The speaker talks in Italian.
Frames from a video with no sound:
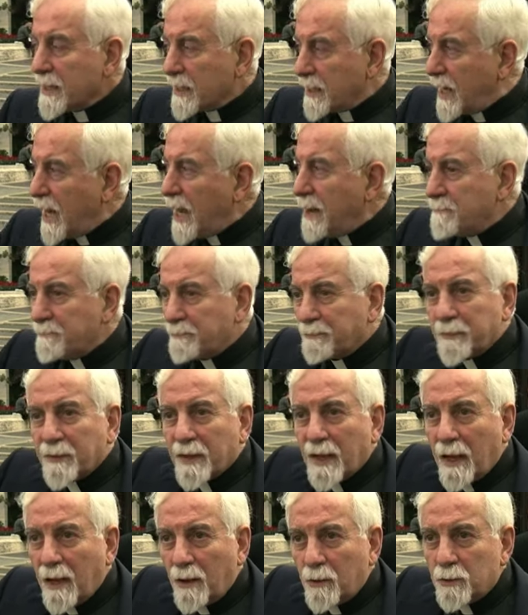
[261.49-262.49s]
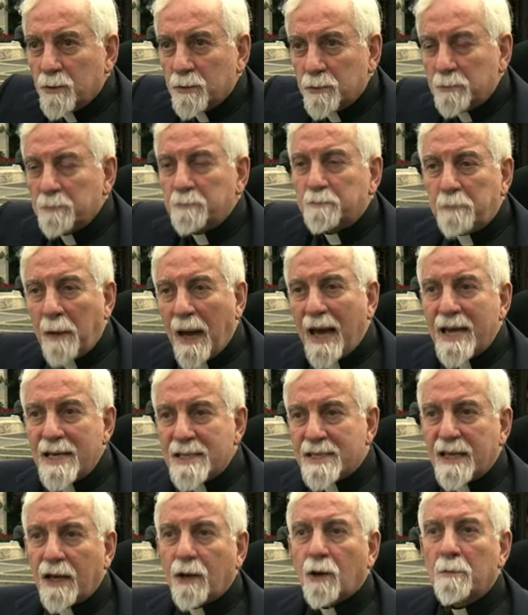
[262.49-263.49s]
che un,
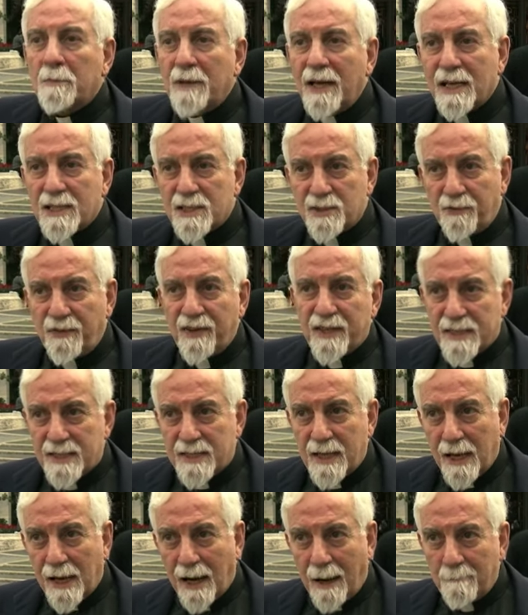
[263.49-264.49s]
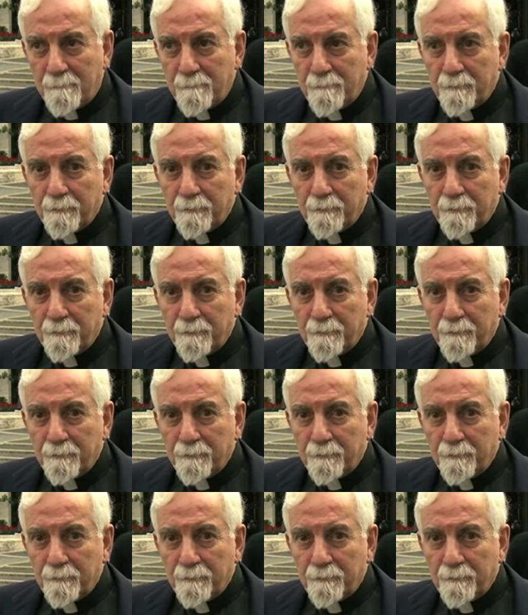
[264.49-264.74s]
paese come la Svizzera